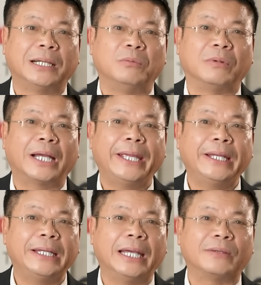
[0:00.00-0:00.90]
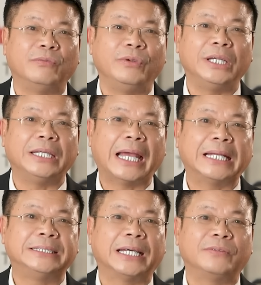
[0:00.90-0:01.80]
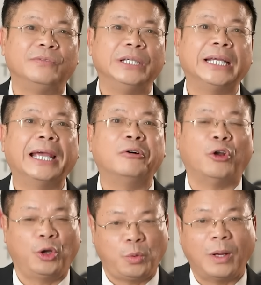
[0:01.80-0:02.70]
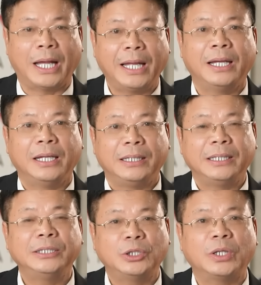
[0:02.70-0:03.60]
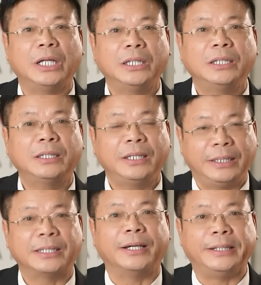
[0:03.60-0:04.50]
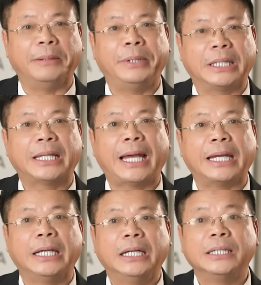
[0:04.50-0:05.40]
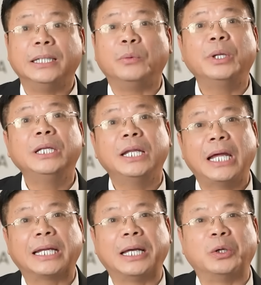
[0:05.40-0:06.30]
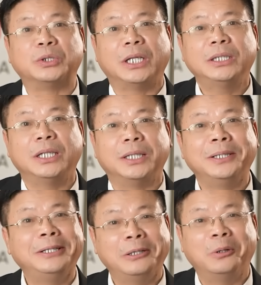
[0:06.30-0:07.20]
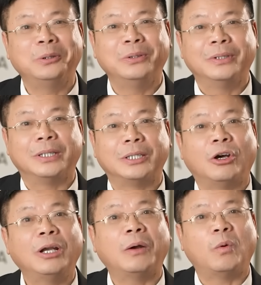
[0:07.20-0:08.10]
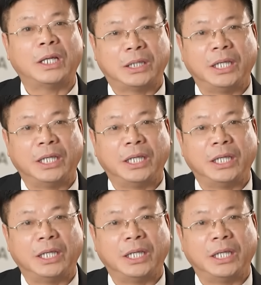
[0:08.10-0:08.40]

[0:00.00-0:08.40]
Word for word: chồng cay nghiệt, vì nhà chật, vì nghèo đói quá. Nhưng cho đến thời điểm hiện tại thì nguyên nhân hàng đầu dẫn tới ly hôn đó là ngoại